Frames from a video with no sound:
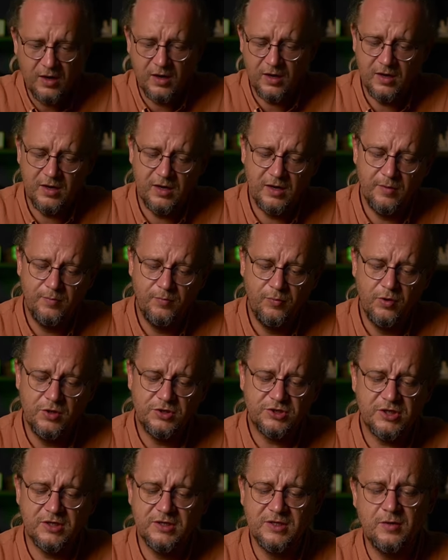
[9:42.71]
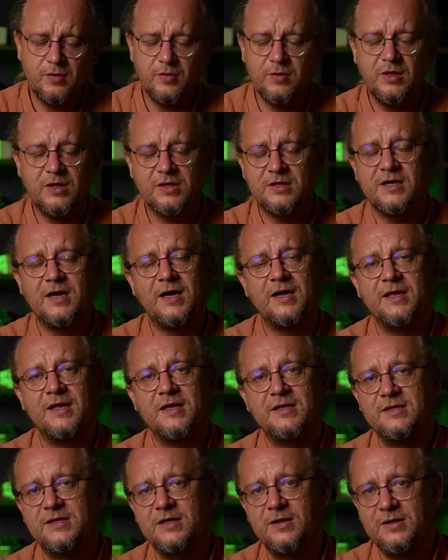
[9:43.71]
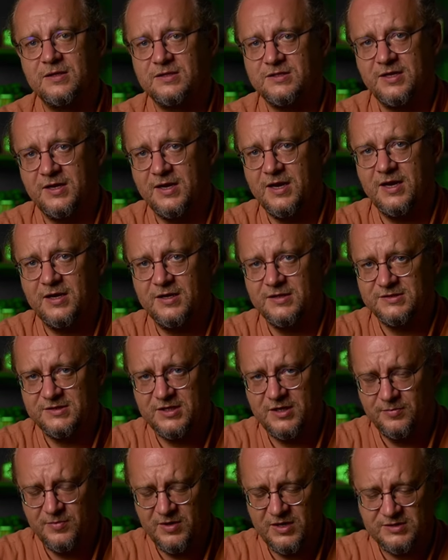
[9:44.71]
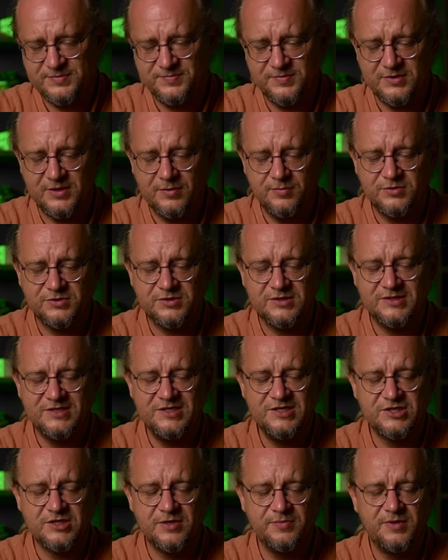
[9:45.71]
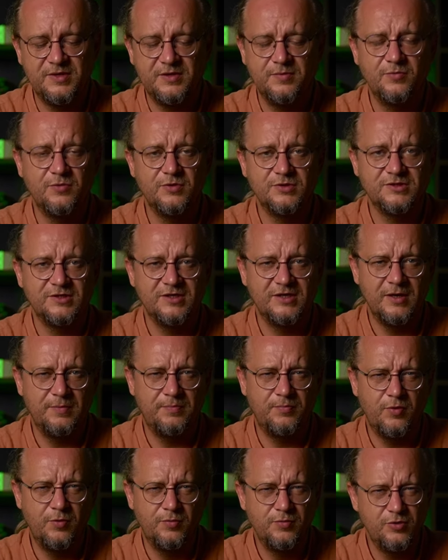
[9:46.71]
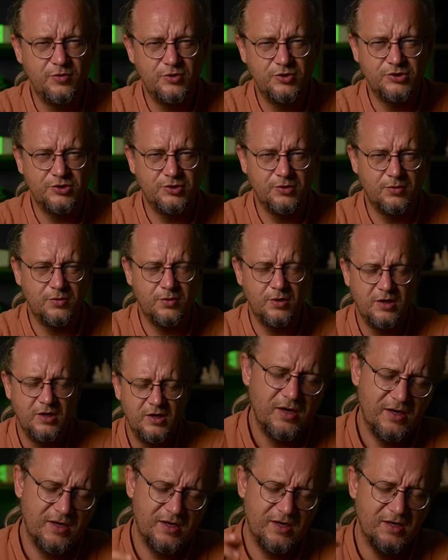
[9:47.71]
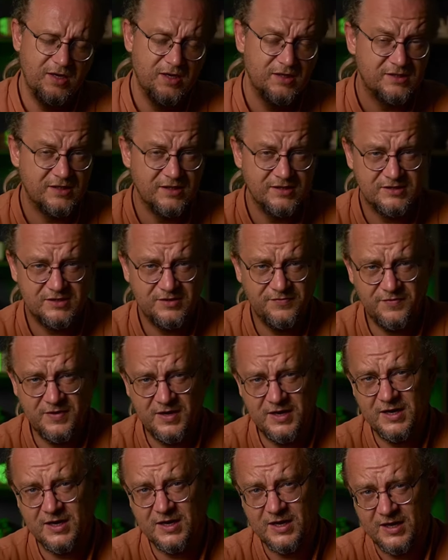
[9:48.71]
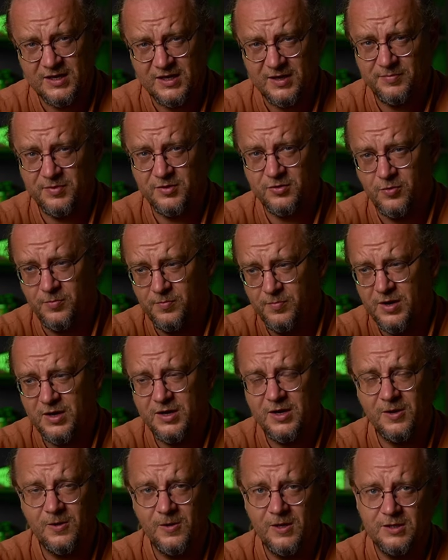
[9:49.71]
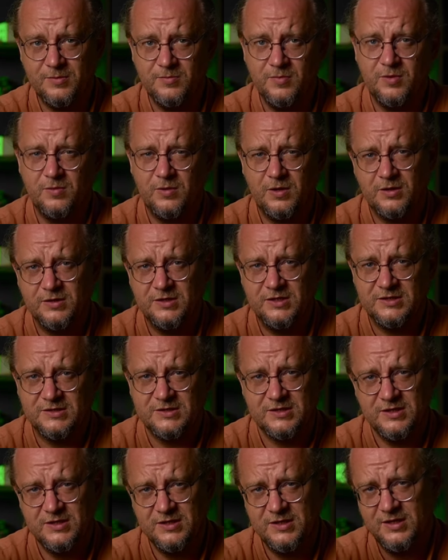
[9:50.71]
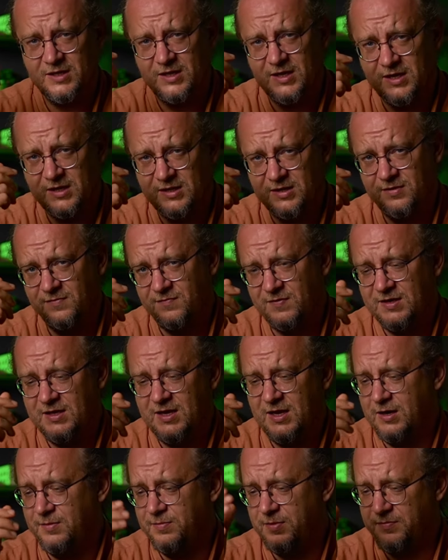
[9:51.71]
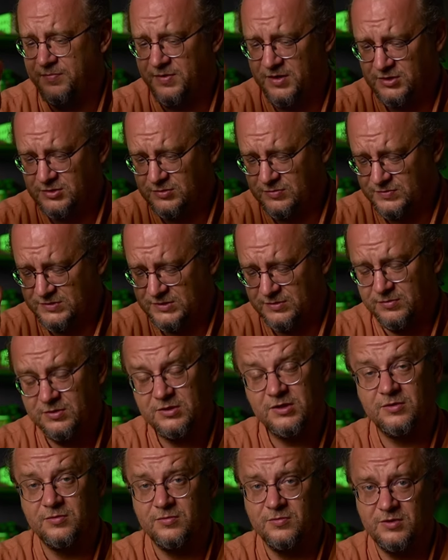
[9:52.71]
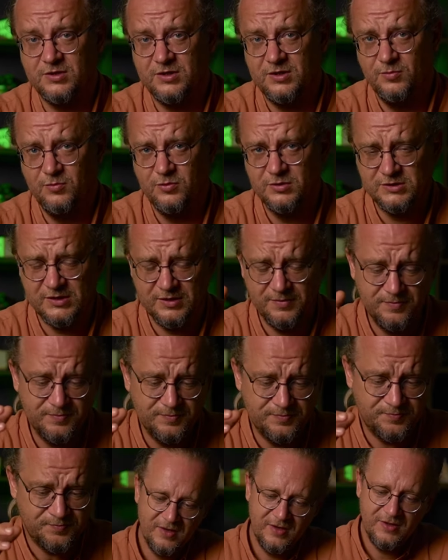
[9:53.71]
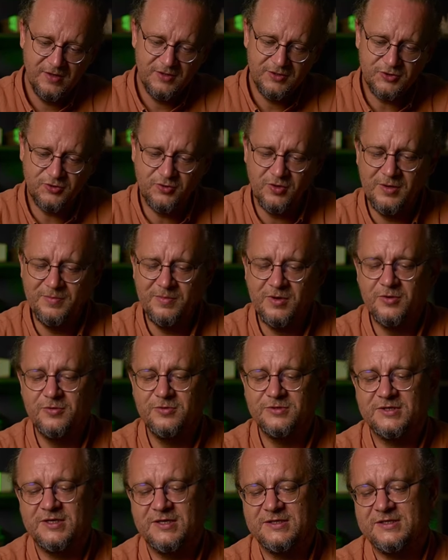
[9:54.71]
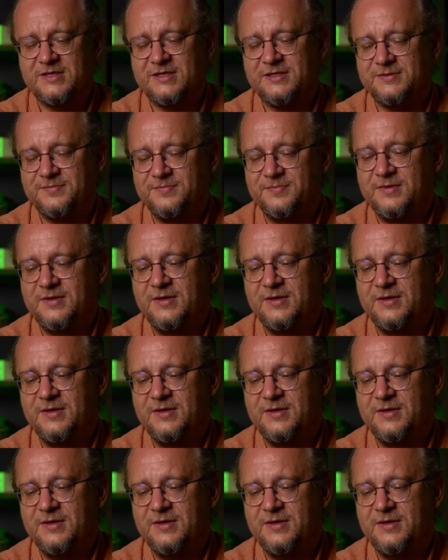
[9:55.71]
А, больше одного глотка я делать реально стремаюсь, потому что слишком химозный. Я помню еще э, а, Сан-Стефана, как я потом бокалы отмывал несколько дней, они воняли по-прежнему всем вот этой вот химозой. Что я могу сказать?